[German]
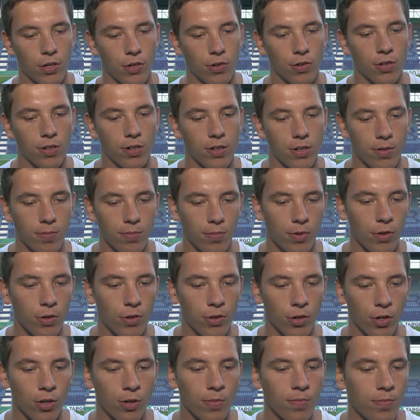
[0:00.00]
Stunden
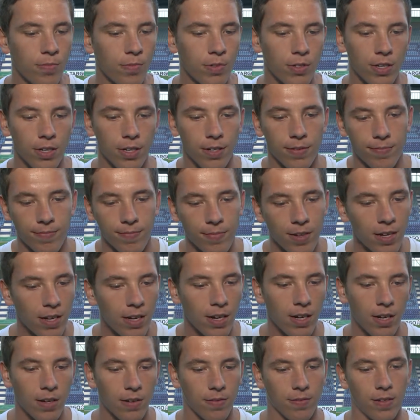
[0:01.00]
blöd um und dann
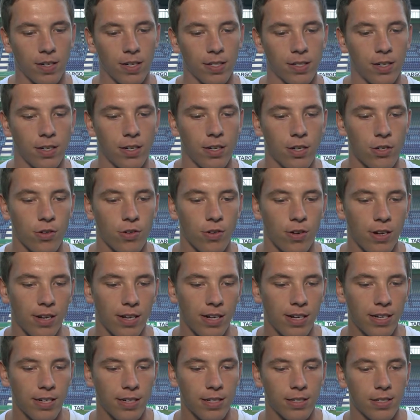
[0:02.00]
war es eigentlich schon
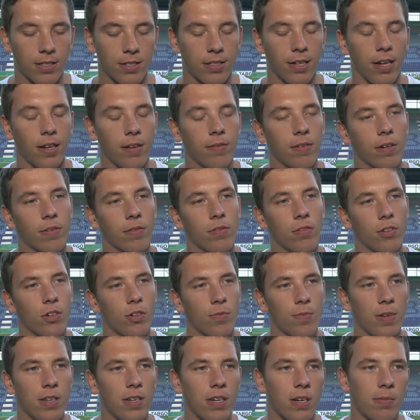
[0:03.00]
klar, dass es eng wird fürs
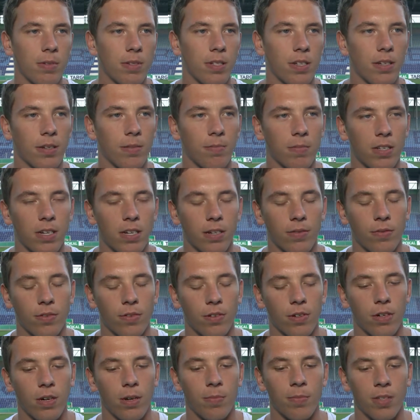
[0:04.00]
Spiel. Dann habe ich es ja am Tag,
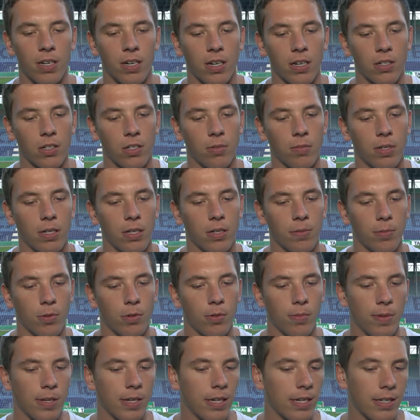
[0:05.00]
vor, am Tag nochmal
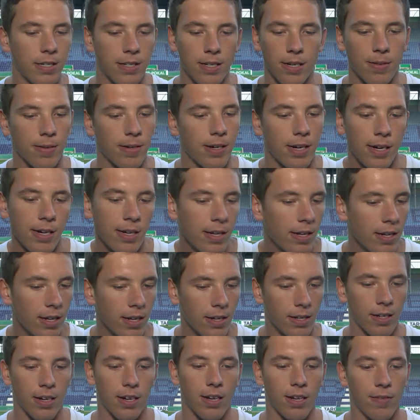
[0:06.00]
probiert. Aber
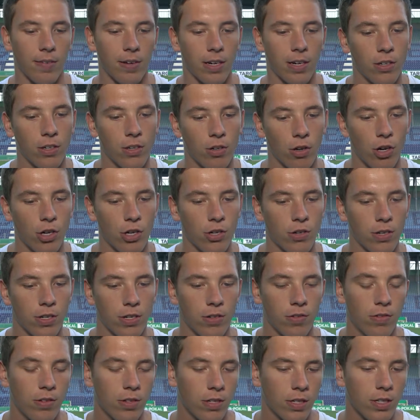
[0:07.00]
ja, da Enttäuschung
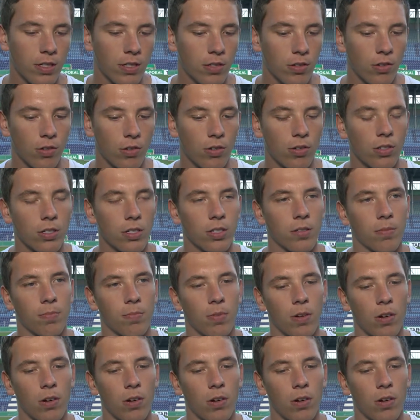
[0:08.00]
natürlich riesengroß.